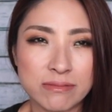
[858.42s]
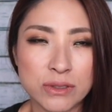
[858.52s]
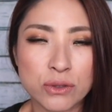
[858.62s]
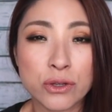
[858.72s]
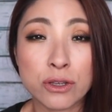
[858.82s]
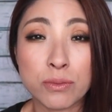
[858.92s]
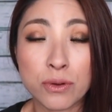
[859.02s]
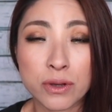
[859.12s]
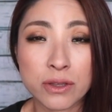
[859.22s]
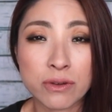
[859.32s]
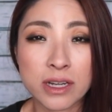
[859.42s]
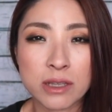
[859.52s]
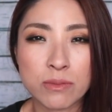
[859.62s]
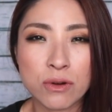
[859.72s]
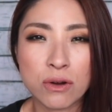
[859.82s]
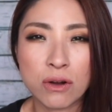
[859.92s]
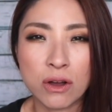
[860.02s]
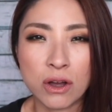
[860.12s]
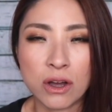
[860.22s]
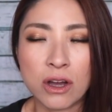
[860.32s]
そういう病気とかでも
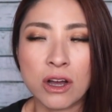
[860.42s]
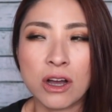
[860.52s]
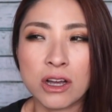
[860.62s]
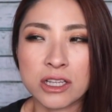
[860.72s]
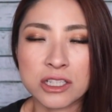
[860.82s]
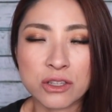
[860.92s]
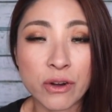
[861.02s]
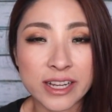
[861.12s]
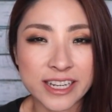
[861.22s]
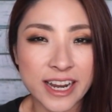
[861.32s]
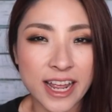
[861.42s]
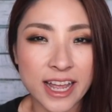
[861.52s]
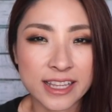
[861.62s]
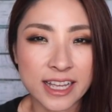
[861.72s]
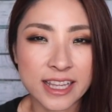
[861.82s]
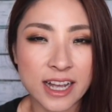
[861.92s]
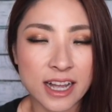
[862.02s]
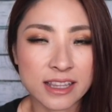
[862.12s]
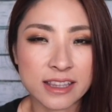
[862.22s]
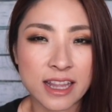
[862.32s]
密かにね
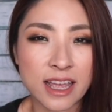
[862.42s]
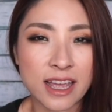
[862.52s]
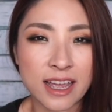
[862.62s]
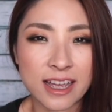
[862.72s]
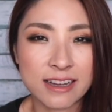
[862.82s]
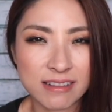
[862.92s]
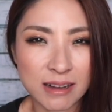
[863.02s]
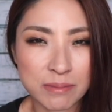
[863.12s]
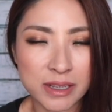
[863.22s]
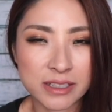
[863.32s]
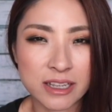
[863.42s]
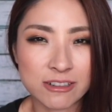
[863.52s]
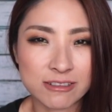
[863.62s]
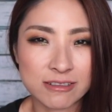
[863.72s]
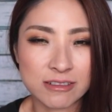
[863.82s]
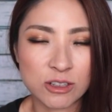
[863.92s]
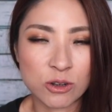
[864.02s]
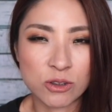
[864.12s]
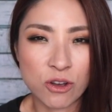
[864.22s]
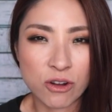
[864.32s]
戦って頑張ってる、そ
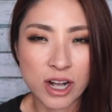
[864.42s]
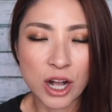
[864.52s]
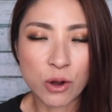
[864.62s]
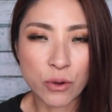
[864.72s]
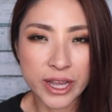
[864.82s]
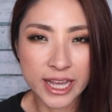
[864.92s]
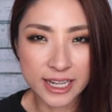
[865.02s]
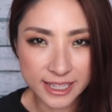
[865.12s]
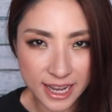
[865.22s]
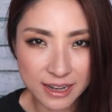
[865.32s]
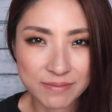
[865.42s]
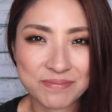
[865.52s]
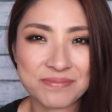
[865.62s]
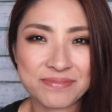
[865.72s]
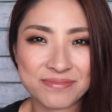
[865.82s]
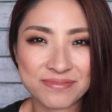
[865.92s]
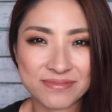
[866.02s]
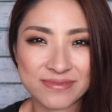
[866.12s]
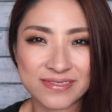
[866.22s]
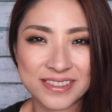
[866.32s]
このかっこいいあなた
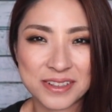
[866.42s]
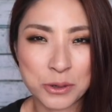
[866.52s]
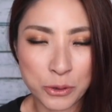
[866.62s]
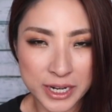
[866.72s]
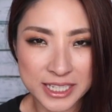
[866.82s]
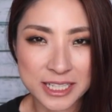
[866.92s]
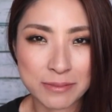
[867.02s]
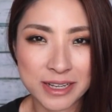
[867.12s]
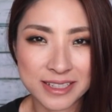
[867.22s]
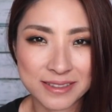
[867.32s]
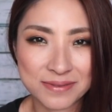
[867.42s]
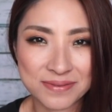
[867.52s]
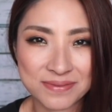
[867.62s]
応援してます